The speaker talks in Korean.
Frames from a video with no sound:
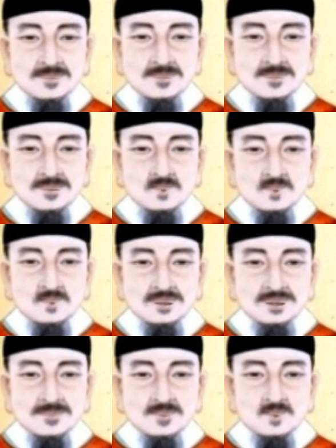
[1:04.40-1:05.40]
함께
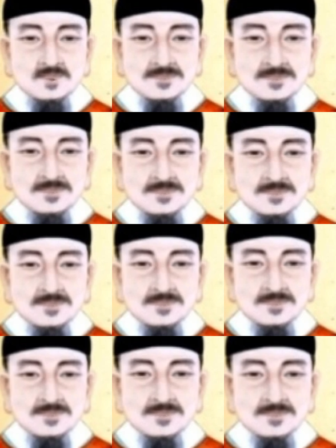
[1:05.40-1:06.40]
글자를
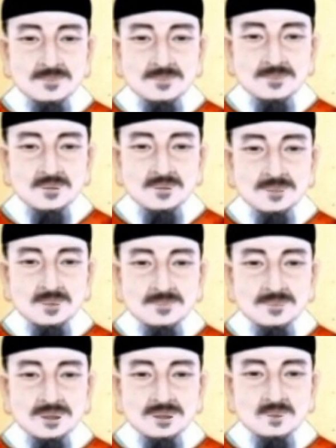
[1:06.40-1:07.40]
만드는 일에
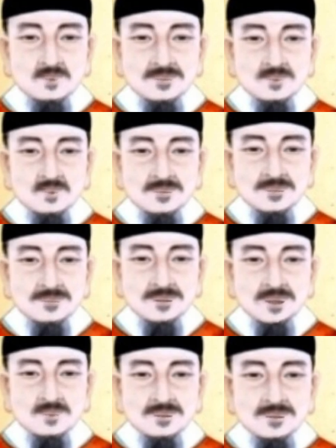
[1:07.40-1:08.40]
매달렸습니다.
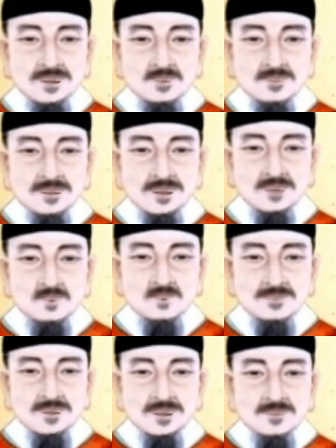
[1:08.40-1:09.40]
드디어 세종
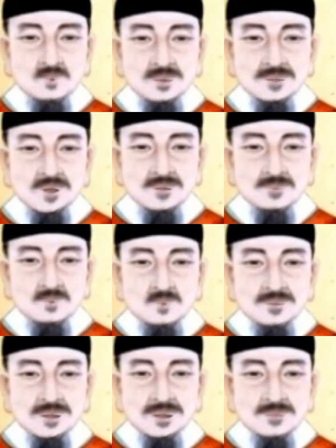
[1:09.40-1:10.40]
25년인
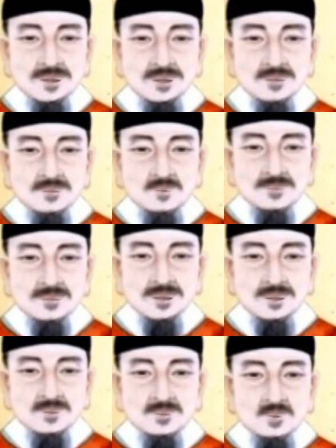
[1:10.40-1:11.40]
1443년
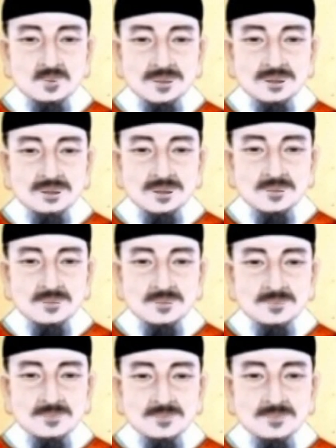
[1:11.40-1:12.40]
꿈에 그리던
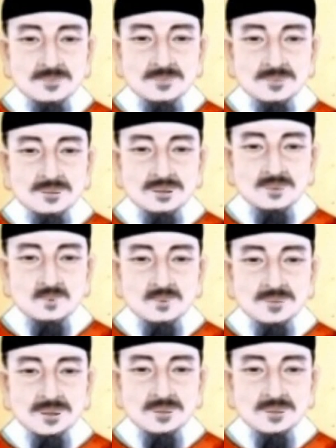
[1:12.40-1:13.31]
한글을 만들어냈고